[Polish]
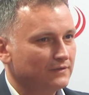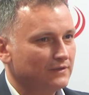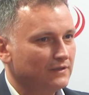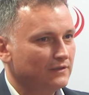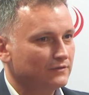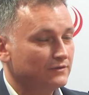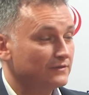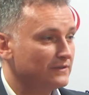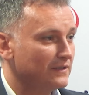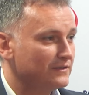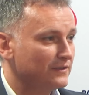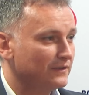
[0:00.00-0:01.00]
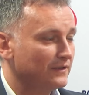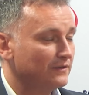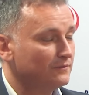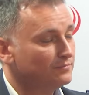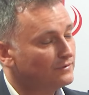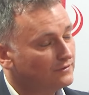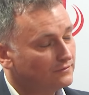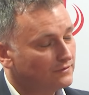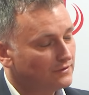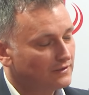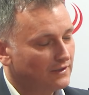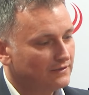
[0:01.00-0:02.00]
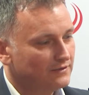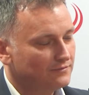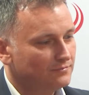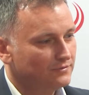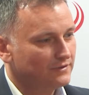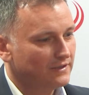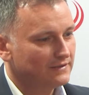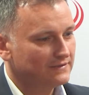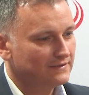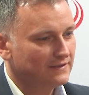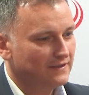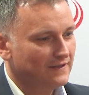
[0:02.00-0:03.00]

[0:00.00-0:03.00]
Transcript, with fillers: ilość dostarczanego płynu do organizmu jest